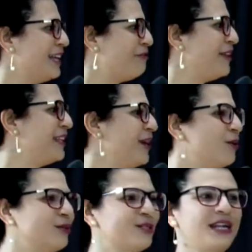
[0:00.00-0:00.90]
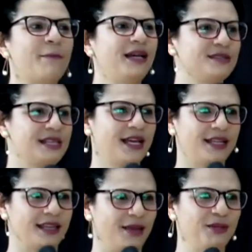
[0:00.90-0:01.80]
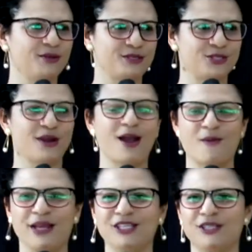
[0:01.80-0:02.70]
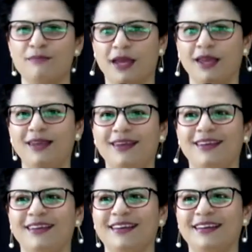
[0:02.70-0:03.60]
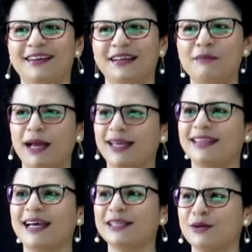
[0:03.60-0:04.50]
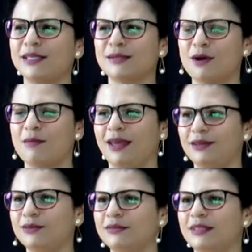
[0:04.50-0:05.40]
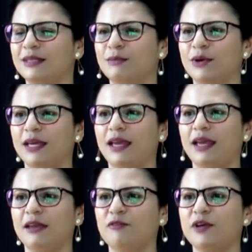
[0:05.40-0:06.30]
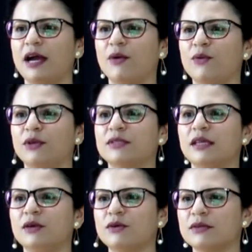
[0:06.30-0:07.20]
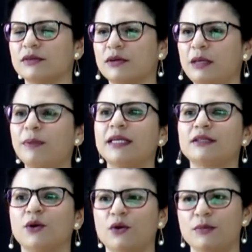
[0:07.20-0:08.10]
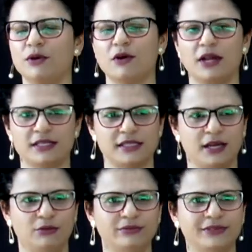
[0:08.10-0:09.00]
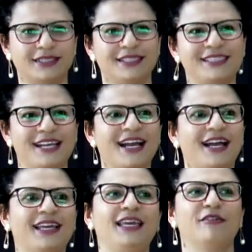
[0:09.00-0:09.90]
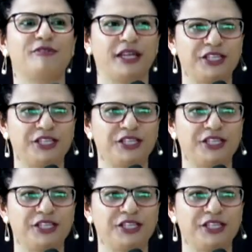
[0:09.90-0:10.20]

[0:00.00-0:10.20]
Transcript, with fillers: defender outros trabalhos acadêmicos. Estou realmente bem impactada com esse momento, porque foi algo que o Senhor implantou em meu coração. E chegar aqui à